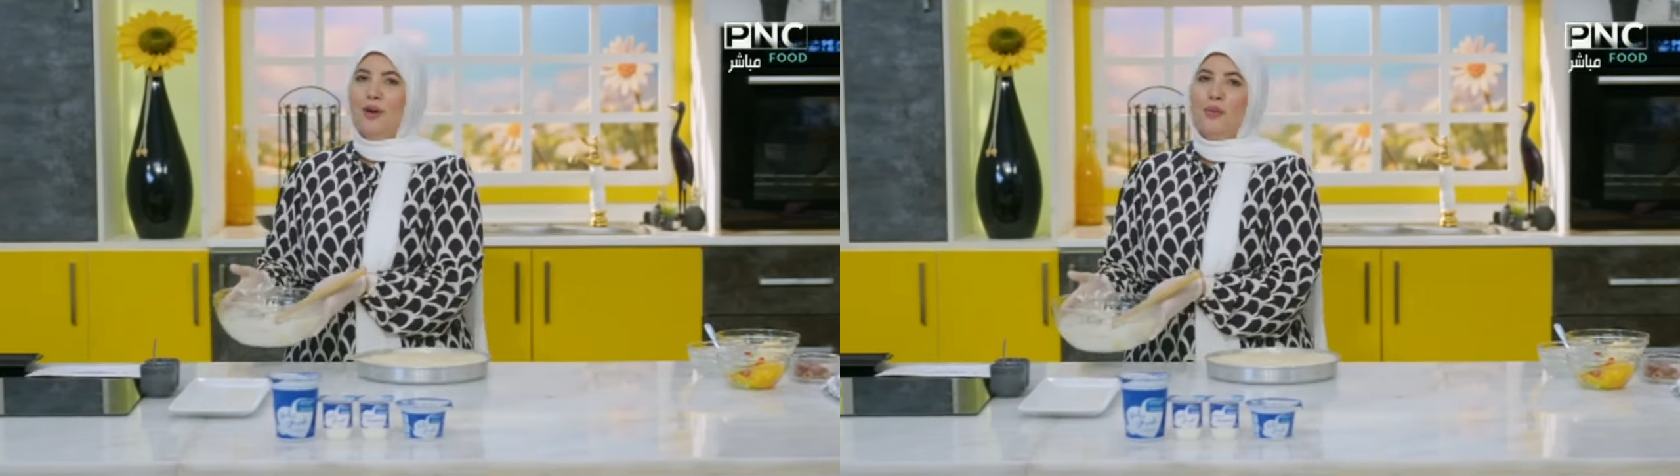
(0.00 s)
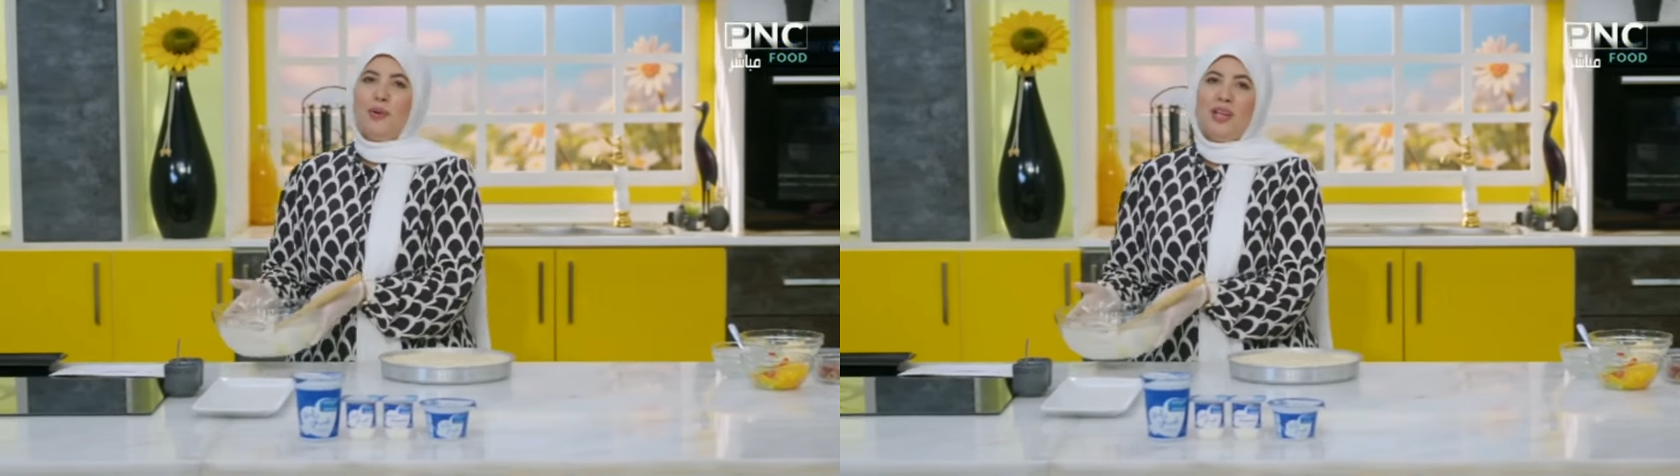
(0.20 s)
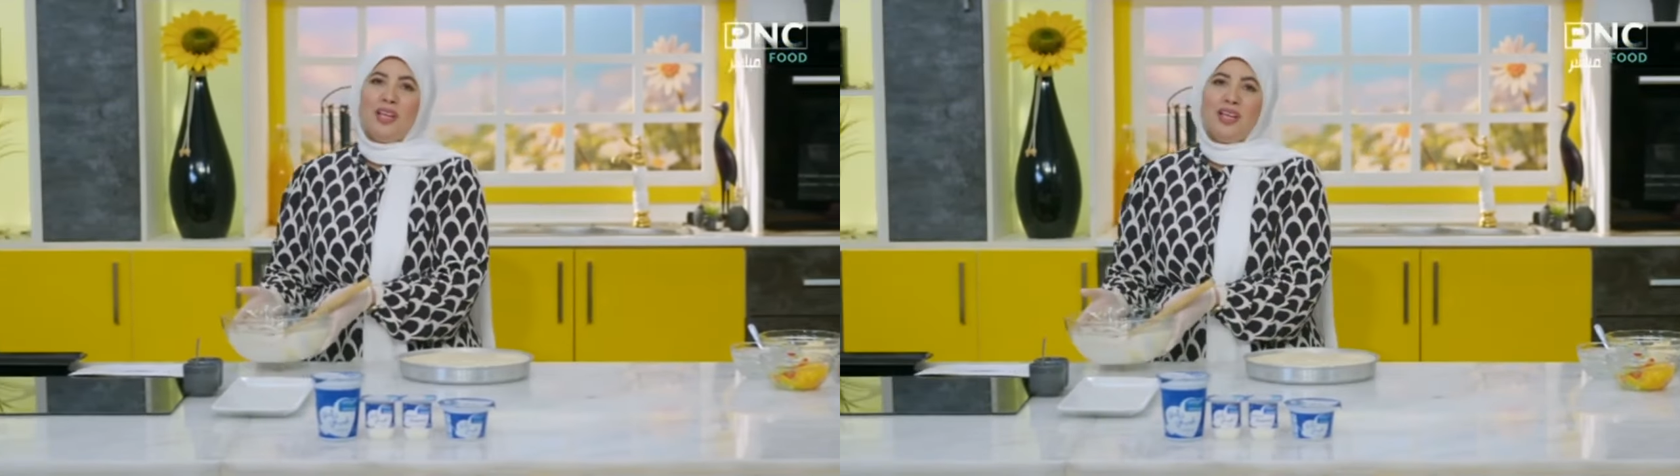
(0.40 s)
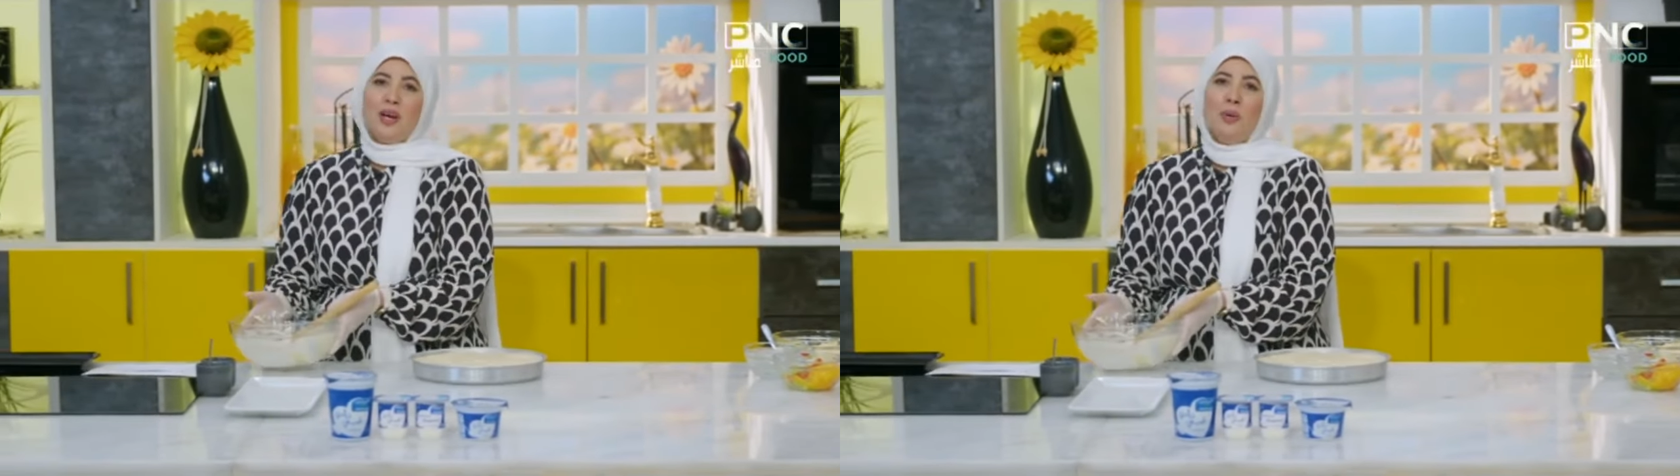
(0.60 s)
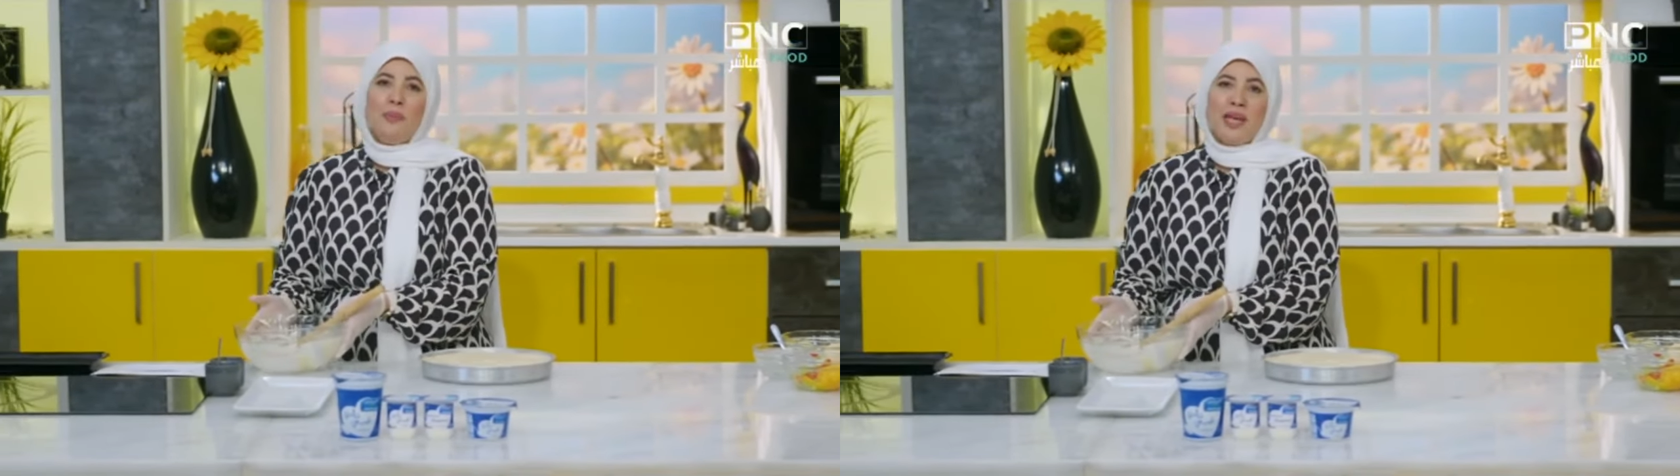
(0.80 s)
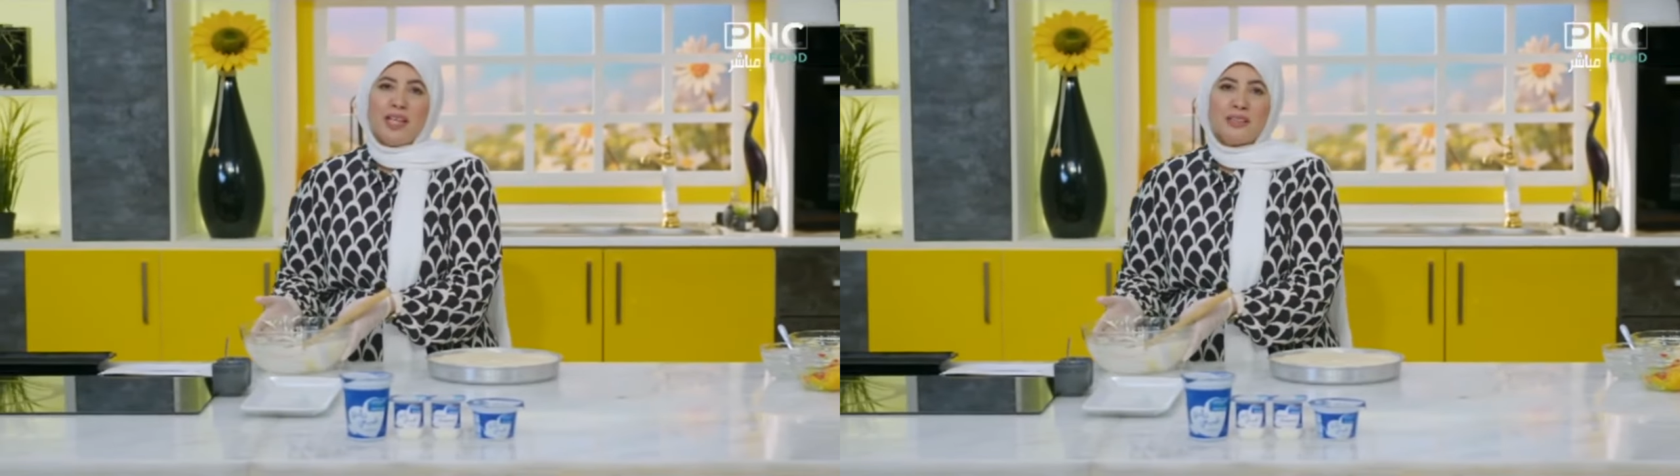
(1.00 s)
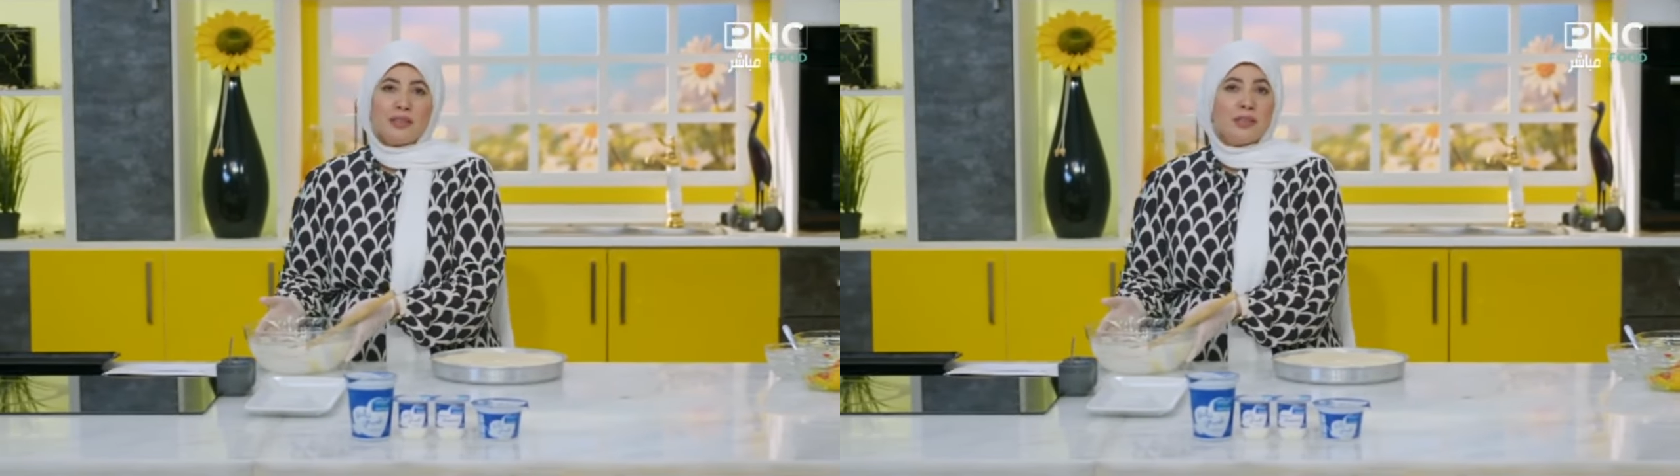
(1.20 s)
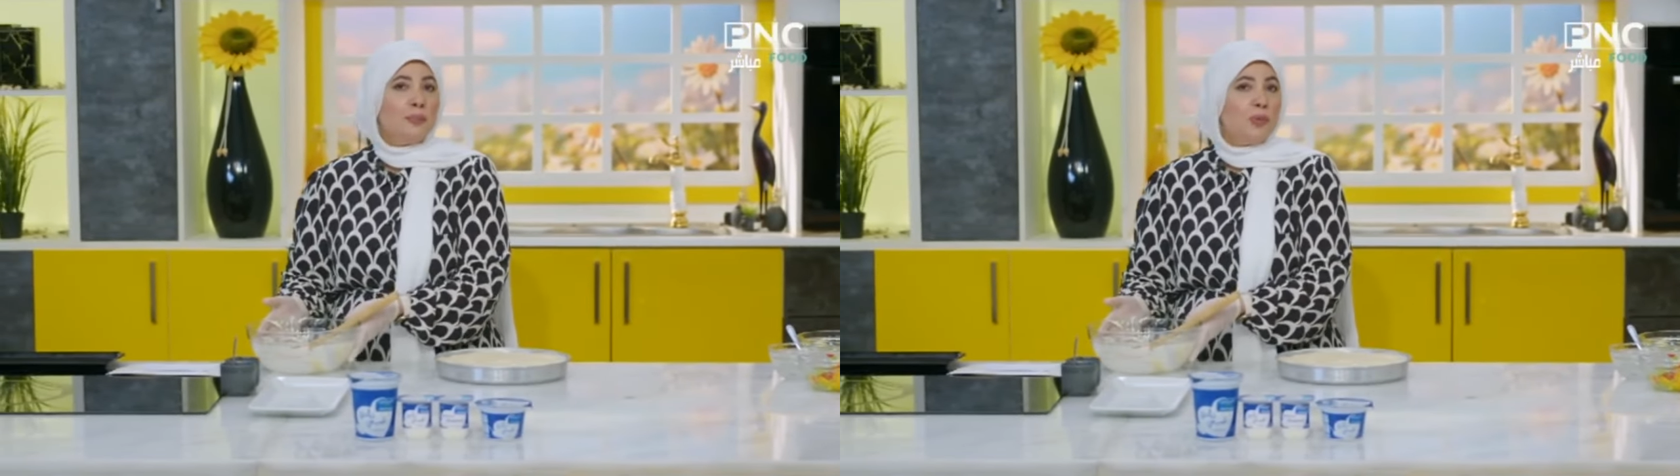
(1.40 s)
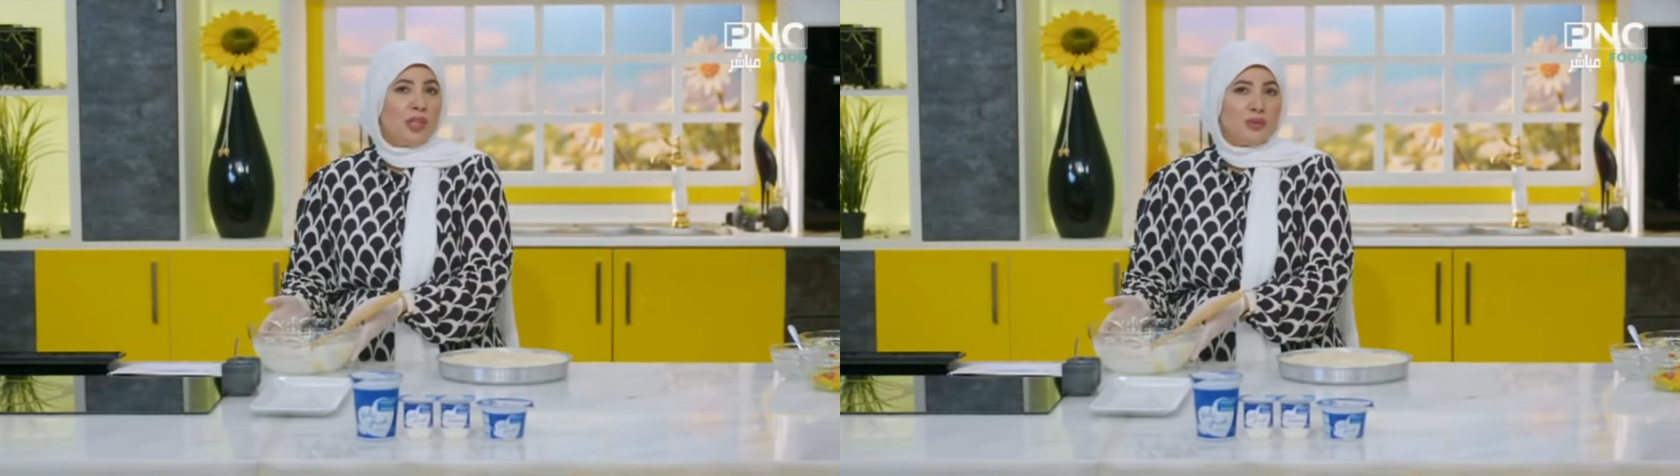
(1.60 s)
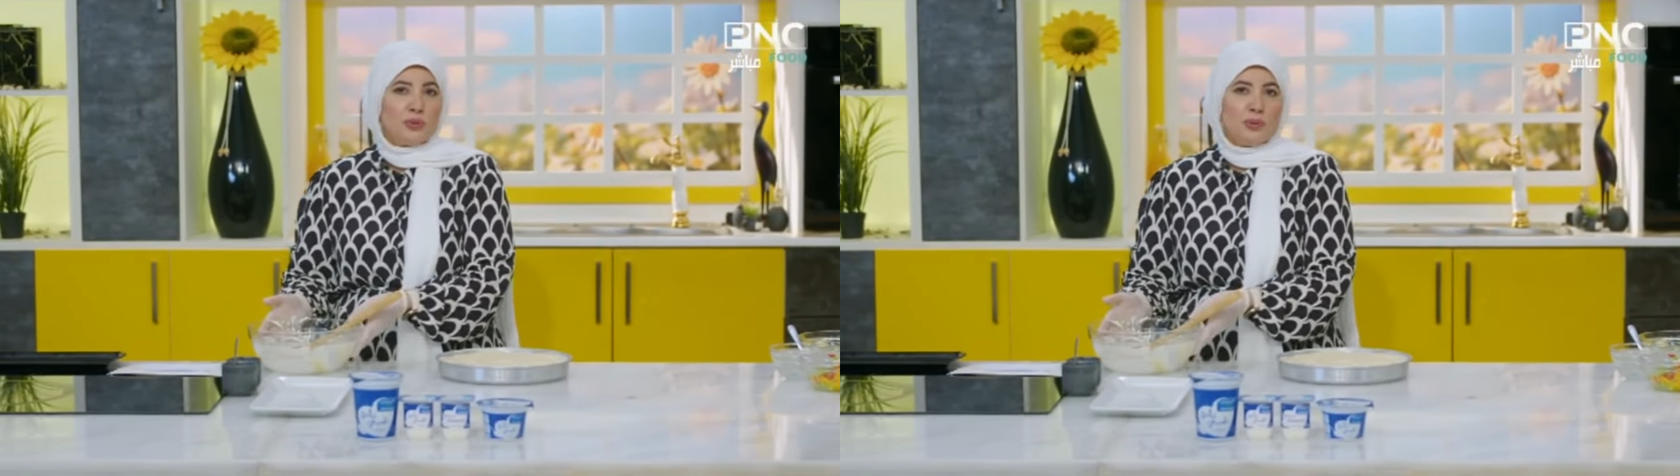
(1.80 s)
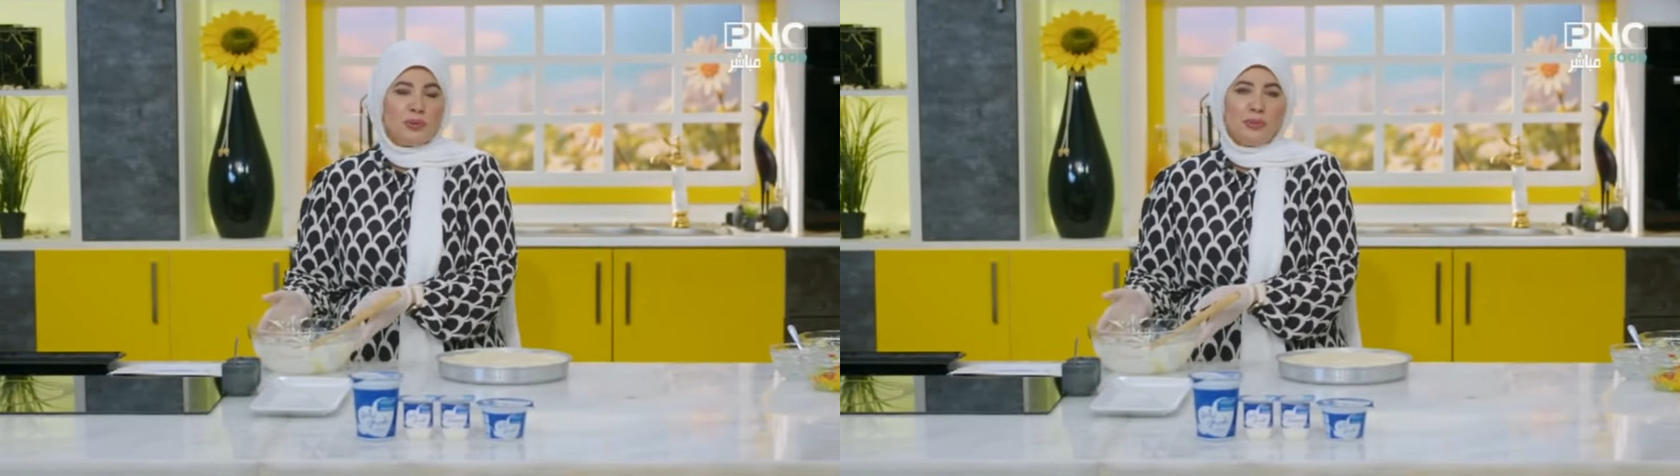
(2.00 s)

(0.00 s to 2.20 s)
ويا امهات ربوا ولادكم